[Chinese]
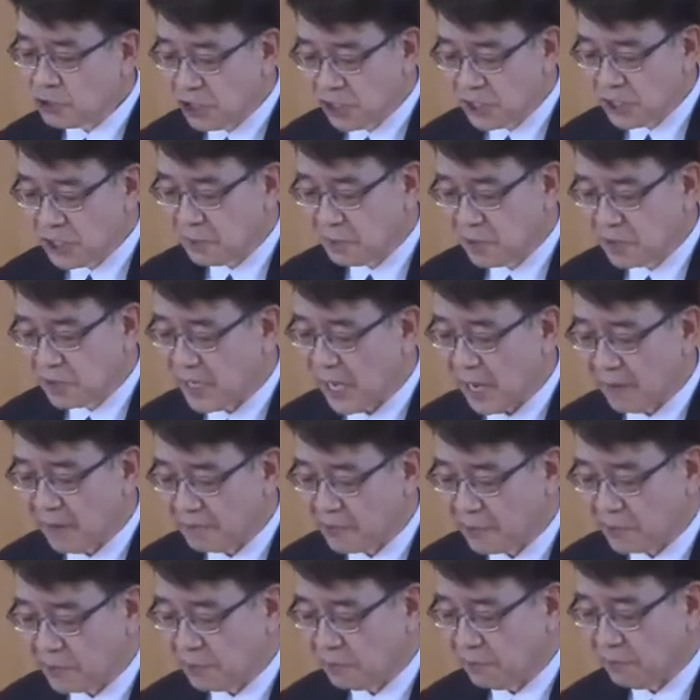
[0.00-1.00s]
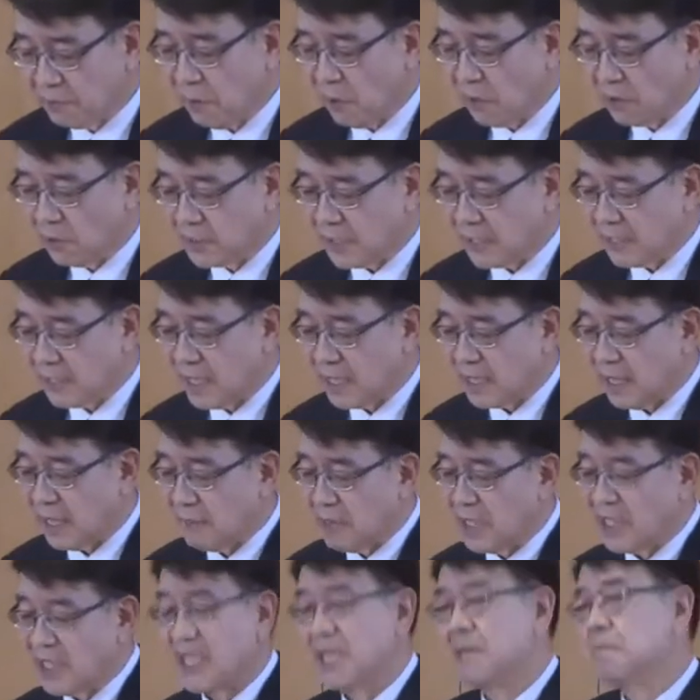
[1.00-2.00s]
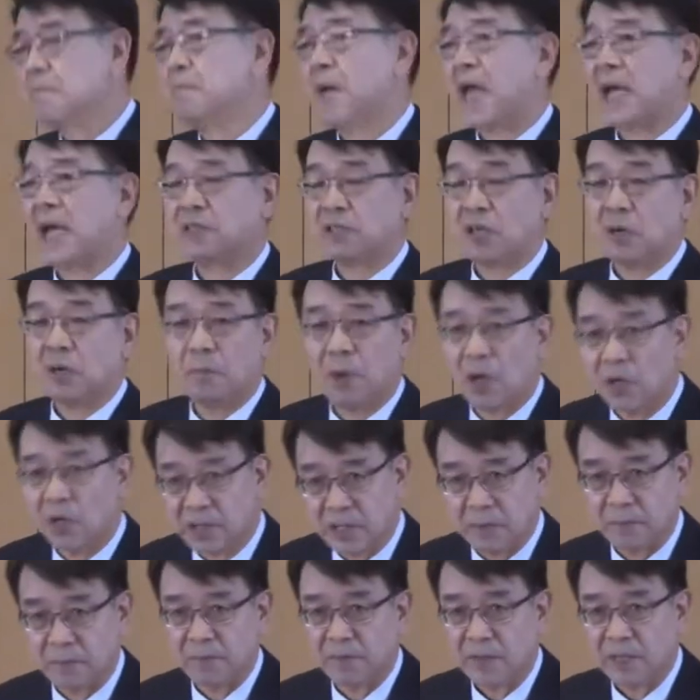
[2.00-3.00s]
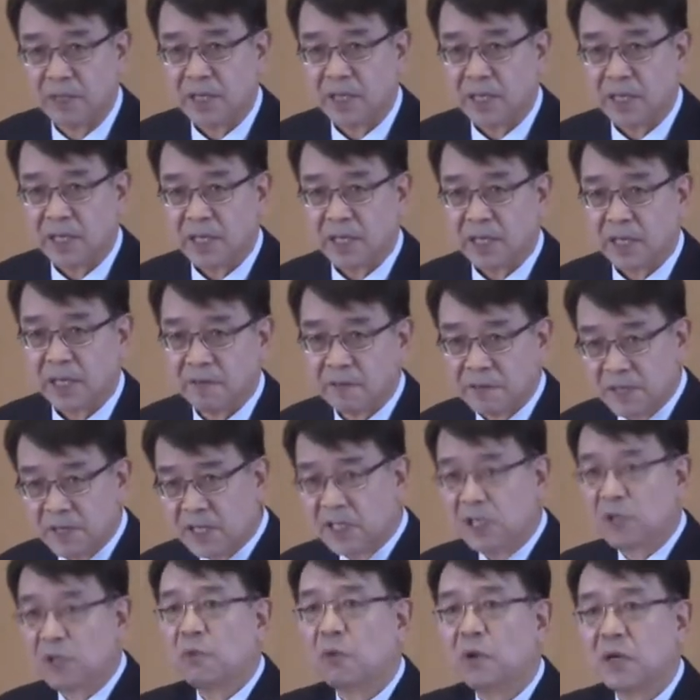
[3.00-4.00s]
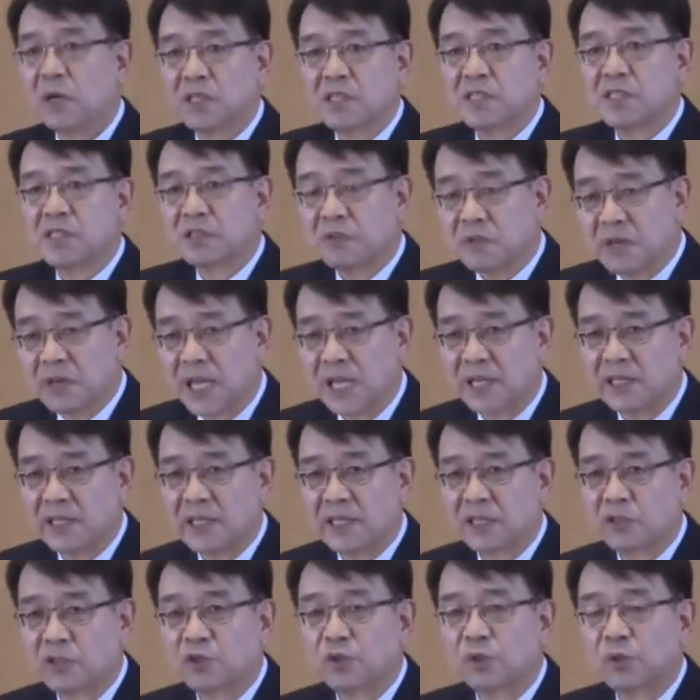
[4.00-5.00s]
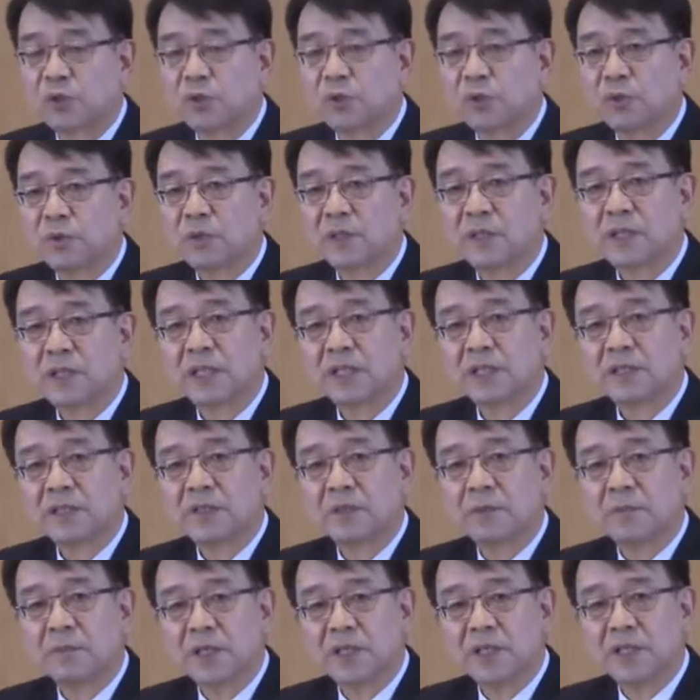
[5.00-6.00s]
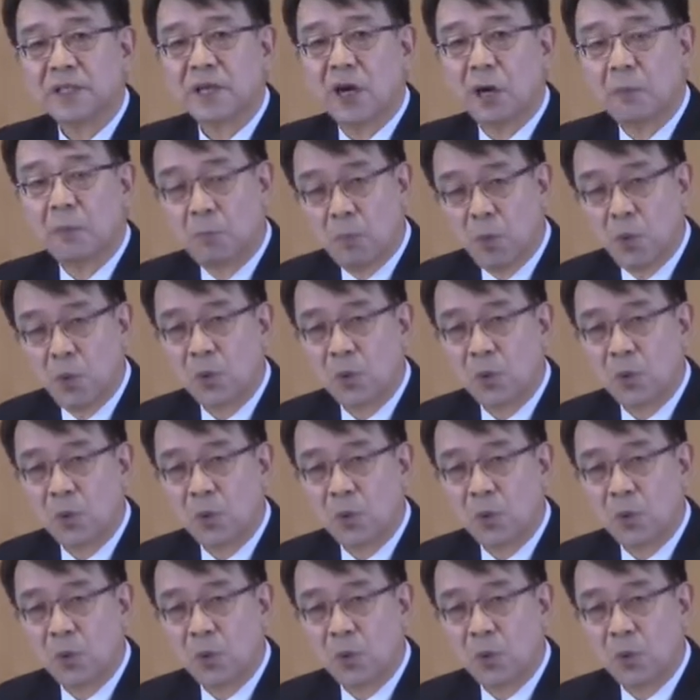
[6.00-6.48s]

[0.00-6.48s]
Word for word: 如果亚当的身体在受造时就会死的话，那么神，那么神在堕落之后审判